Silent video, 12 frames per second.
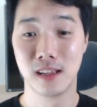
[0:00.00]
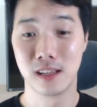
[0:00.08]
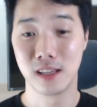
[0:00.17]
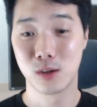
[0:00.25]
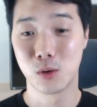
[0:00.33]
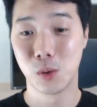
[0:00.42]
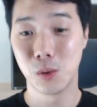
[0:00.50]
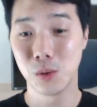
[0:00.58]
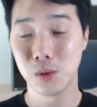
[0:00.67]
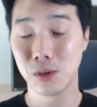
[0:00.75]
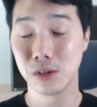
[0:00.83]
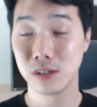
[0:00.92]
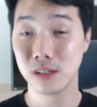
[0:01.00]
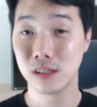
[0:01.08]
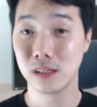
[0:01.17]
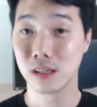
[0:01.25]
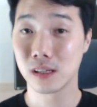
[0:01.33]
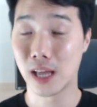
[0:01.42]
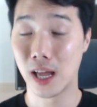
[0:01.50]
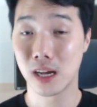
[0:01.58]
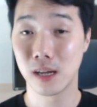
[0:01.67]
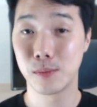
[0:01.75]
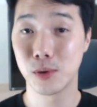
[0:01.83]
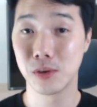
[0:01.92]
이 go on은
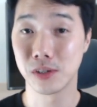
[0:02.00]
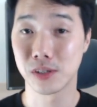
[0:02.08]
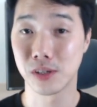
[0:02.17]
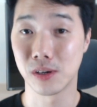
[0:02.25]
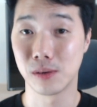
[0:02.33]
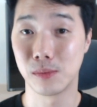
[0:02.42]
다양한 표현이 있어요.